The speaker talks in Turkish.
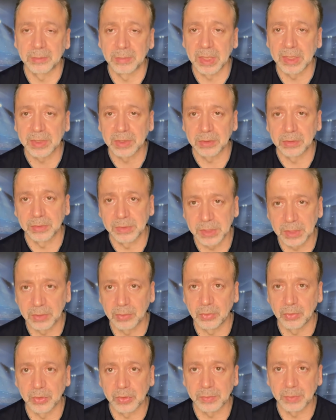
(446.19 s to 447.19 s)
Maçtan önceki
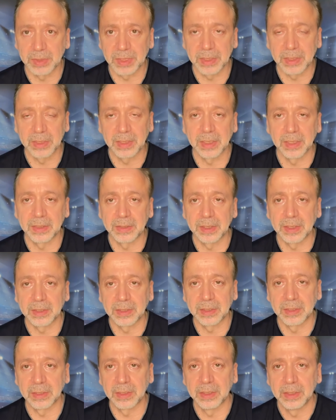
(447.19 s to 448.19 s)
konuşmalarıyla
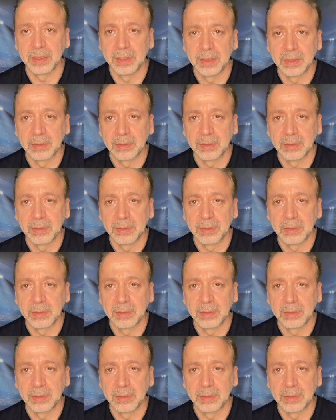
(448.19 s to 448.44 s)
anlattı.